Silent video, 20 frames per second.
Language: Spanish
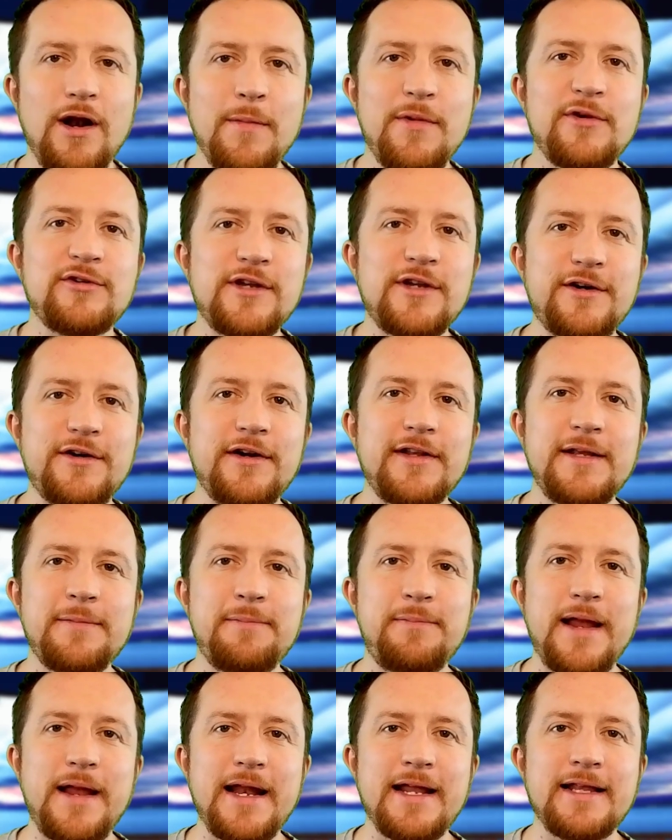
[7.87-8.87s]
Hola amigos de Creative
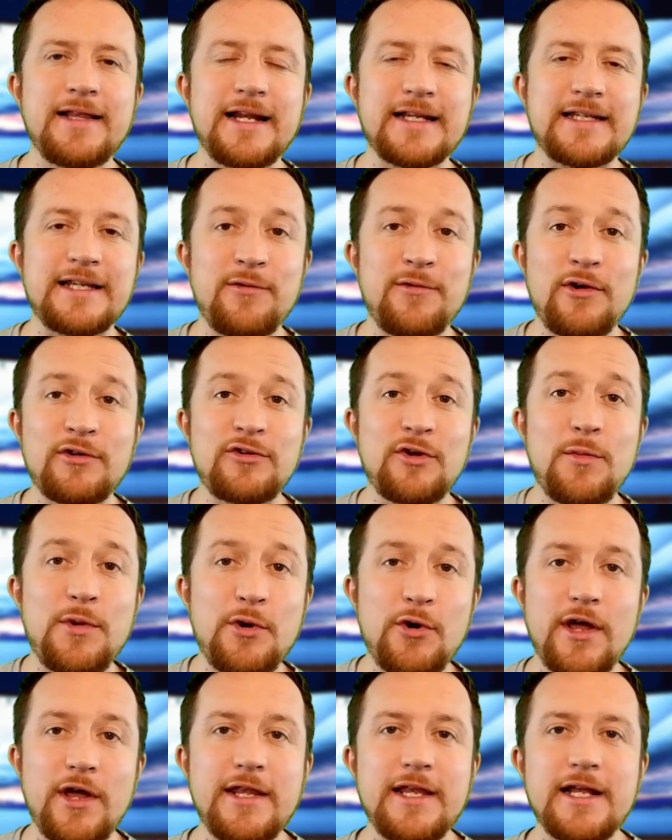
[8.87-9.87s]
Planet, les saluda su
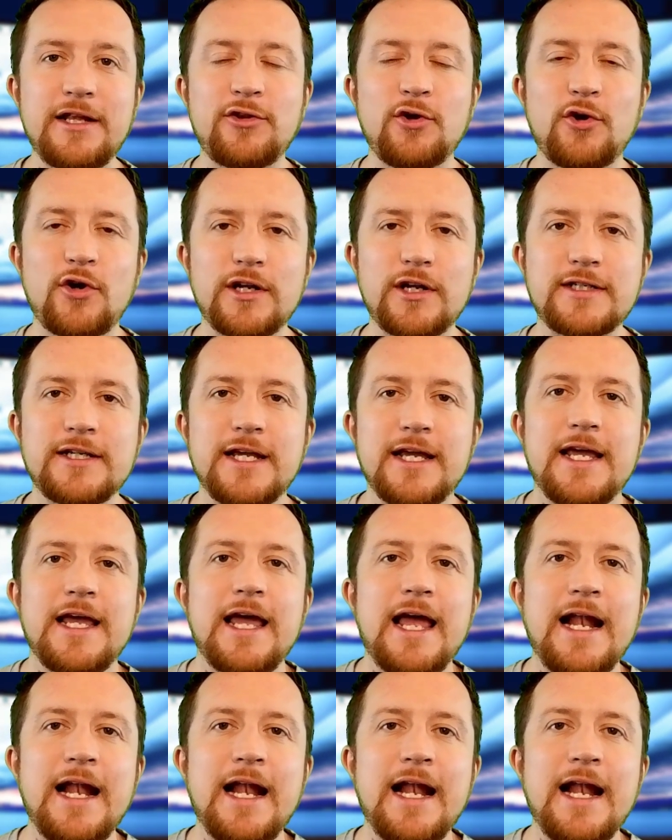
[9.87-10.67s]
amigo Daniel Torres.